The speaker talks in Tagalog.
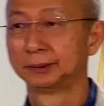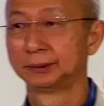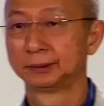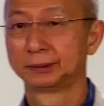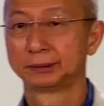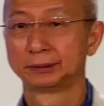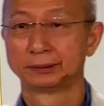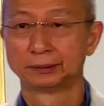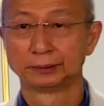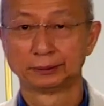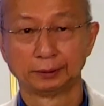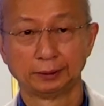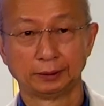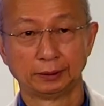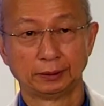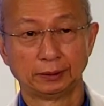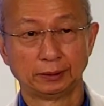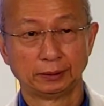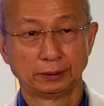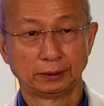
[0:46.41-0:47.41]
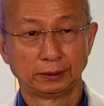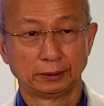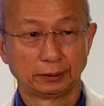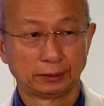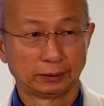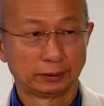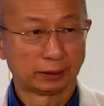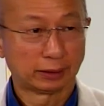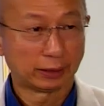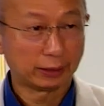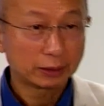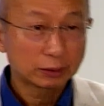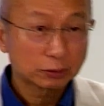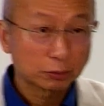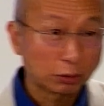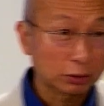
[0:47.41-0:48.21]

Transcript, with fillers: at sa uh, ka, ngayon